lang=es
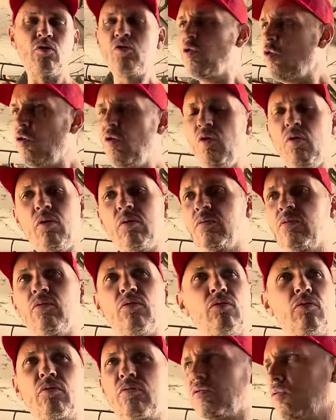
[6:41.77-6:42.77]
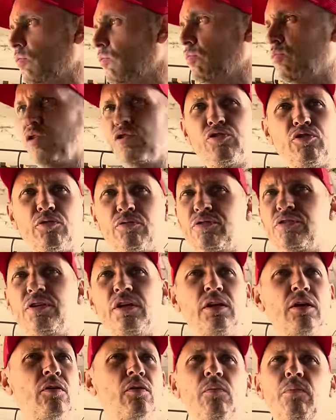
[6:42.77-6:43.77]
No, no, un bocho
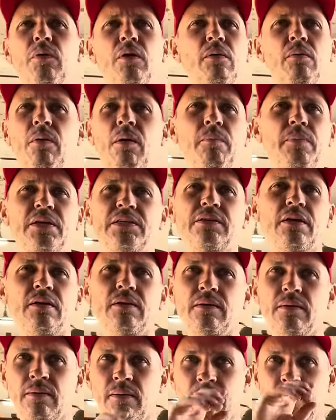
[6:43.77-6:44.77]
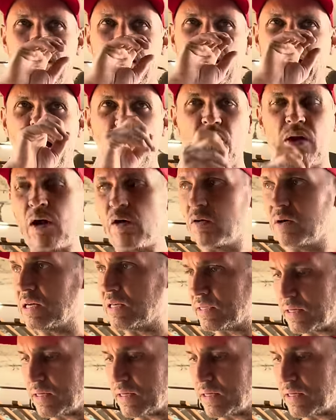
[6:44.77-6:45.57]
sin ningún problema pasa. Ahora con las